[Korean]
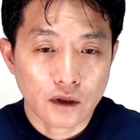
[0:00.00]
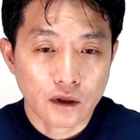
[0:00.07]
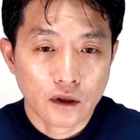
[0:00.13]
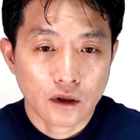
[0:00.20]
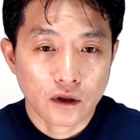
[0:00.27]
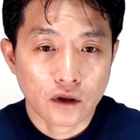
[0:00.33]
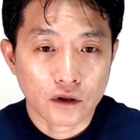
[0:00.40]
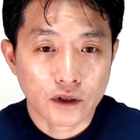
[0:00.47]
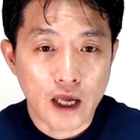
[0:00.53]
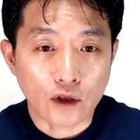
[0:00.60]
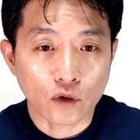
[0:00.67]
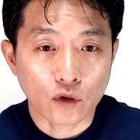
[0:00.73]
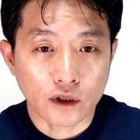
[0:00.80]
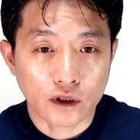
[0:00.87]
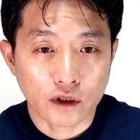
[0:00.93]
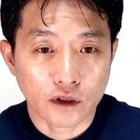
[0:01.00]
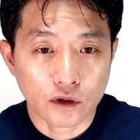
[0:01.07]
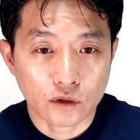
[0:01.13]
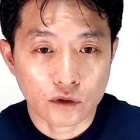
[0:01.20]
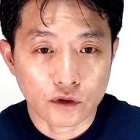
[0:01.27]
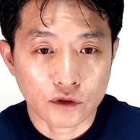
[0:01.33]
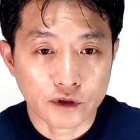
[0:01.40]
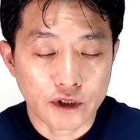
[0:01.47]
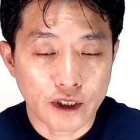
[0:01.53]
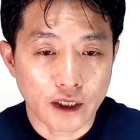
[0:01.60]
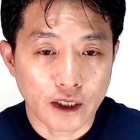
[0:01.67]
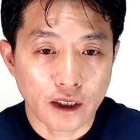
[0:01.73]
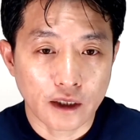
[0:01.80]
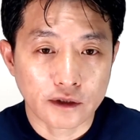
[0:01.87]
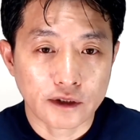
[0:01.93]
어, 대학교 같은 경우는
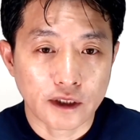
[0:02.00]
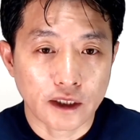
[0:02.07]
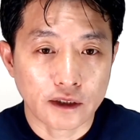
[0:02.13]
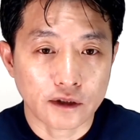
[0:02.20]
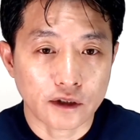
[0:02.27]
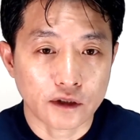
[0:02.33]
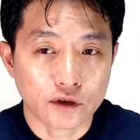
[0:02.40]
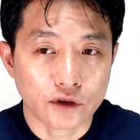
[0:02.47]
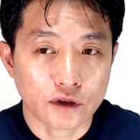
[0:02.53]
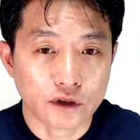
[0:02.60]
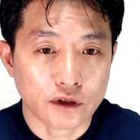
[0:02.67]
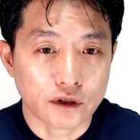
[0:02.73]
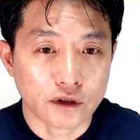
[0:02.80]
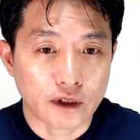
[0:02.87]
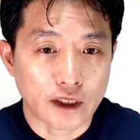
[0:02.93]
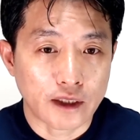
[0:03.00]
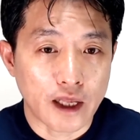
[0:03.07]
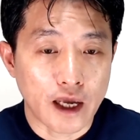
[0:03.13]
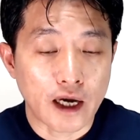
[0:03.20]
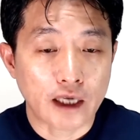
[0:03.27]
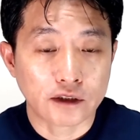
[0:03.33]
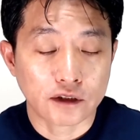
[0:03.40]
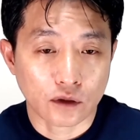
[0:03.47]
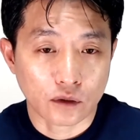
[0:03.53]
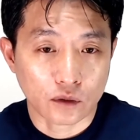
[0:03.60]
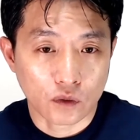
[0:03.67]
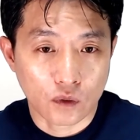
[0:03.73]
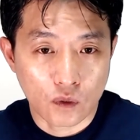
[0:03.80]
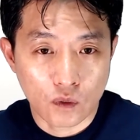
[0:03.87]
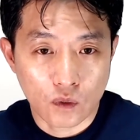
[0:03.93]
제가 제안 드릴 수 있는 건 한 네 가지
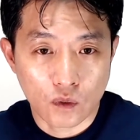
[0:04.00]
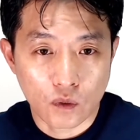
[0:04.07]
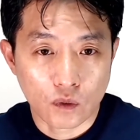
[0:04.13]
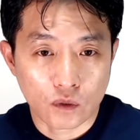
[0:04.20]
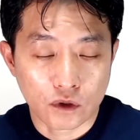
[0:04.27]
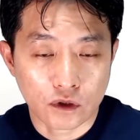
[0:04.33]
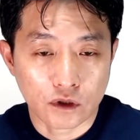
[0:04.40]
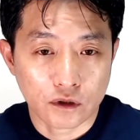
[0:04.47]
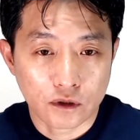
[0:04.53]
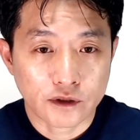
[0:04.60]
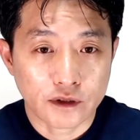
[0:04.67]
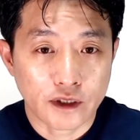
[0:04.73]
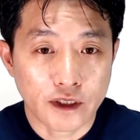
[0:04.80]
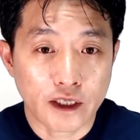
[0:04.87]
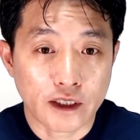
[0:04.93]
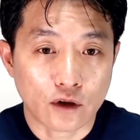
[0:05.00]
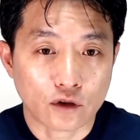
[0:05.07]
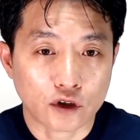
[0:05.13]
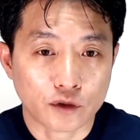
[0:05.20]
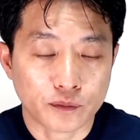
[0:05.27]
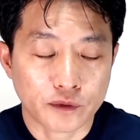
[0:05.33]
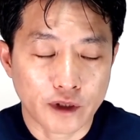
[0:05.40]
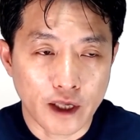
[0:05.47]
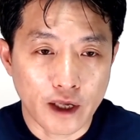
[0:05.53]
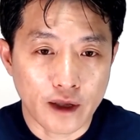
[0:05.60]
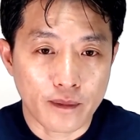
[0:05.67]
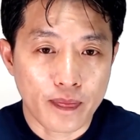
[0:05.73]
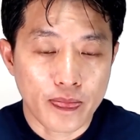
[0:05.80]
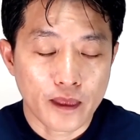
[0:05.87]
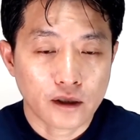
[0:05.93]
정도를 이야기하고 싶은데
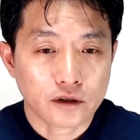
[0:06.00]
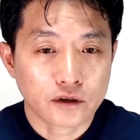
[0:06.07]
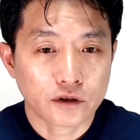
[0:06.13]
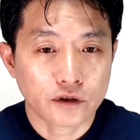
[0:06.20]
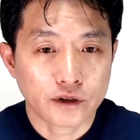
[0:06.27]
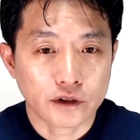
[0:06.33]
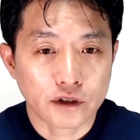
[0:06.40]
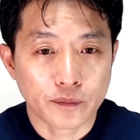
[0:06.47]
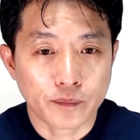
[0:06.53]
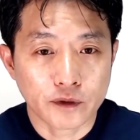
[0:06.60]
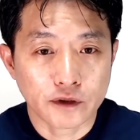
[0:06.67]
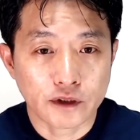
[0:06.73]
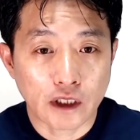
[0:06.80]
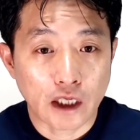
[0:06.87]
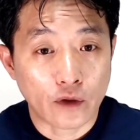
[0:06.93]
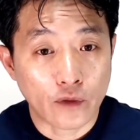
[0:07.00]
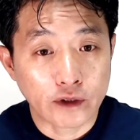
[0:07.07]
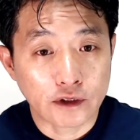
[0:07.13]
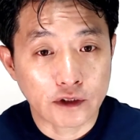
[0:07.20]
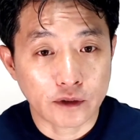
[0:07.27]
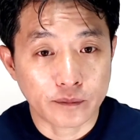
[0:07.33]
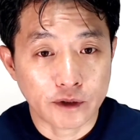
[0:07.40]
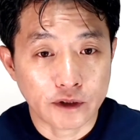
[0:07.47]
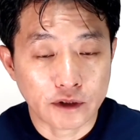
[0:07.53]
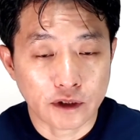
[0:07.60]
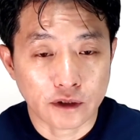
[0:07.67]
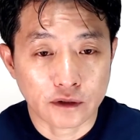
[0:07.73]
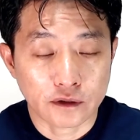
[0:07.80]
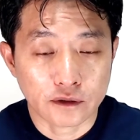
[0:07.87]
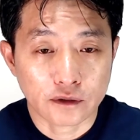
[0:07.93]
그중에 이제 첫 번째가
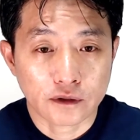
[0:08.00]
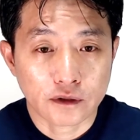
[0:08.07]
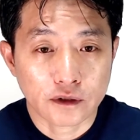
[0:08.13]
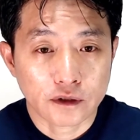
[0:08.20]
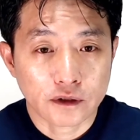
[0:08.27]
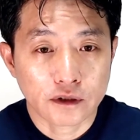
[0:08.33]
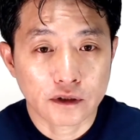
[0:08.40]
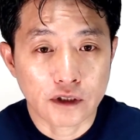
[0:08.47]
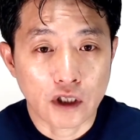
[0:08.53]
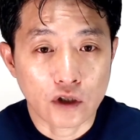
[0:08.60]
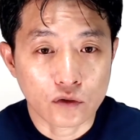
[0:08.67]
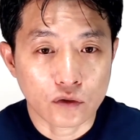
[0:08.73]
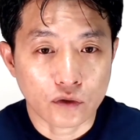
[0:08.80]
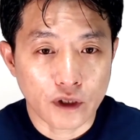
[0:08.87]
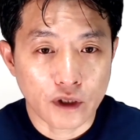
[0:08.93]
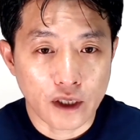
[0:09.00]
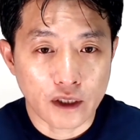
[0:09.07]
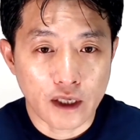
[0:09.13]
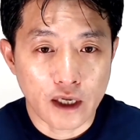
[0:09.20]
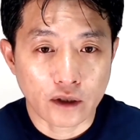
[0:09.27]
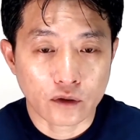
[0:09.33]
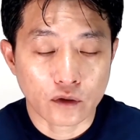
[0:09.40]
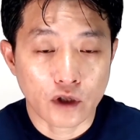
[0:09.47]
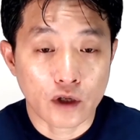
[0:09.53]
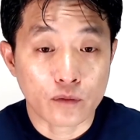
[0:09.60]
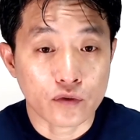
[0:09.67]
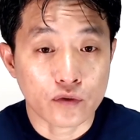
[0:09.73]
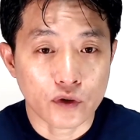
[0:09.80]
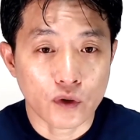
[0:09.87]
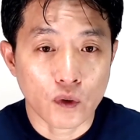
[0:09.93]
웨스트민스턴 그 영국계 대학교의
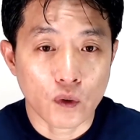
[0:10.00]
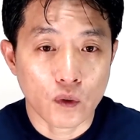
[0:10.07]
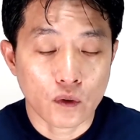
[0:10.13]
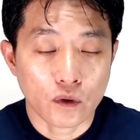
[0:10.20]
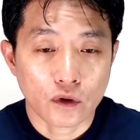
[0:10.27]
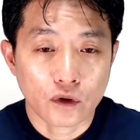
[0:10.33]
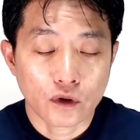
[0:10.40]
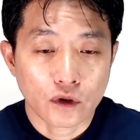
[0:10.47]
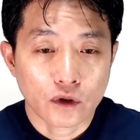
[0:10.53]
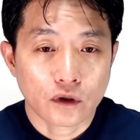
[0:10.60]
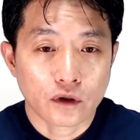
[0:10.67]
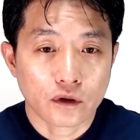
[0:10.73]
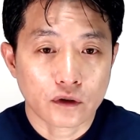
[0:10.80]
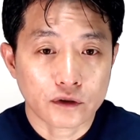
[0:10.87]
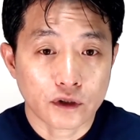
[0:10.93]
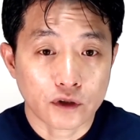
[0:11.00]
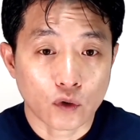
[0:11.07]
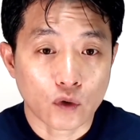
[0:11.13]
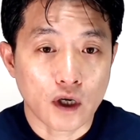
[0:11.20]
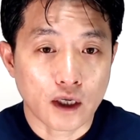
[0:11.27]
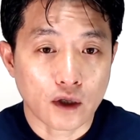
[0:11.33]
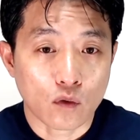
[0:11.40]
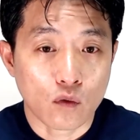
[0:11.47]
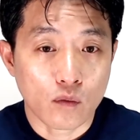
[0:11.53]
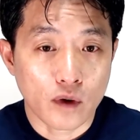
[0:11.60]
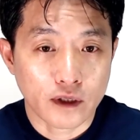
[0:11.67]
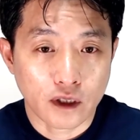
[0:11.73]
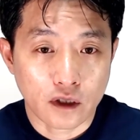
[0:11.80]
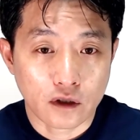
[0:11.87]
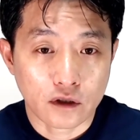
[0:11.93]
분교 어, 저희 조카가 공부한
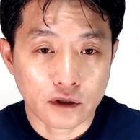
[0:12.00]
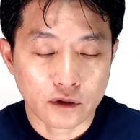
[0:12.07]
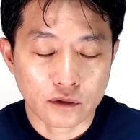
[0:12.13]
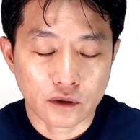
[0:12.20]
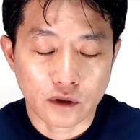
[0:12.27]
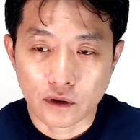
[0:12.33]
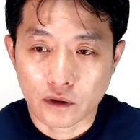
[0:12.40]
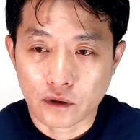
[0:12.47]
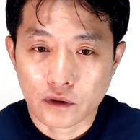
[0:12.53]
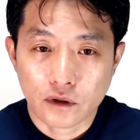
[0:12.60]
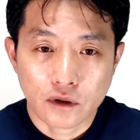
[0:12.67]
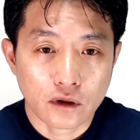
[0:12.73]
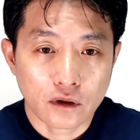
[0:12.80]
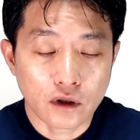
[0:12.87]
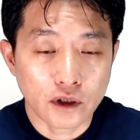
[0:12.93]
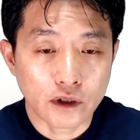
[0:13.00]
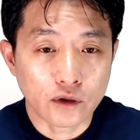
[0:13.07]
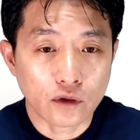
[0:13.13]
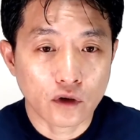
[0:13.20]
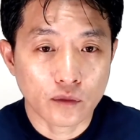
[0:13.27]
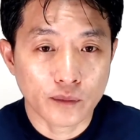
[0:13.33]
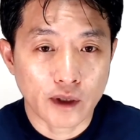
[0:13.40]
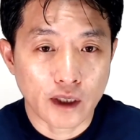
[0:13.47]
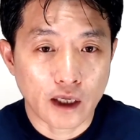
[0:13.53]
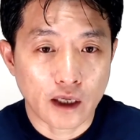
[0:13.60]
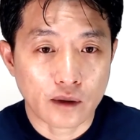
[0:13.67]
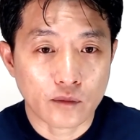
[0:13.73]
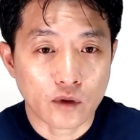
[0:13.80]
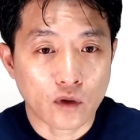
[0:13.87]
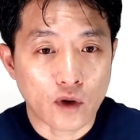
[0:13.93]
데가 거기고요
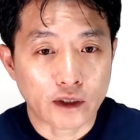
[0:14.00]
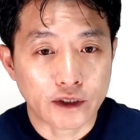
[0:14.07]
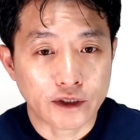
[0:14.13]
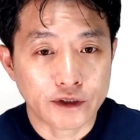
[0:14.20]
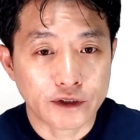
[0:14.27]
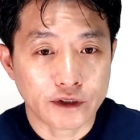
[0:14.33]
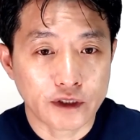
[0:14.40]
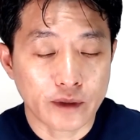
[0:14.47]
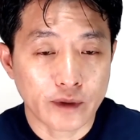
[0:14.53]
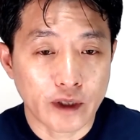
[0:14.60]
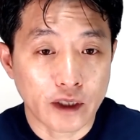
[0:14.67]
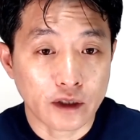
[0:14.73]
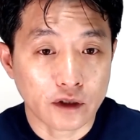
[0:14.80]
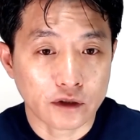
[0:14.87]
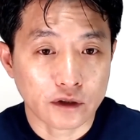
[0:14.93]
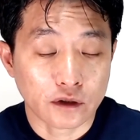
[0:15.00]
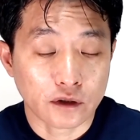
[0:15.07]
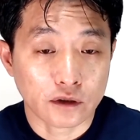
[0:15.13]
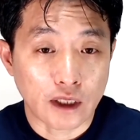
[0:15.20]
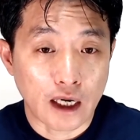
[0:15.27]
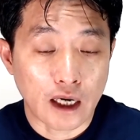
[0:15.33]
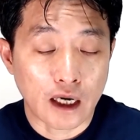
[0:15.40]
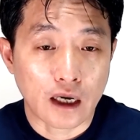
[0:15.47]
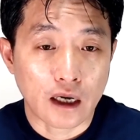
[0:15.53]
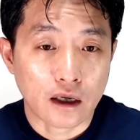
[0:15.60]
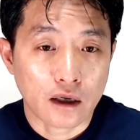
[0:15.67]
커리큘럼이나 뭐 과제 시스템이나 이런 것들은 다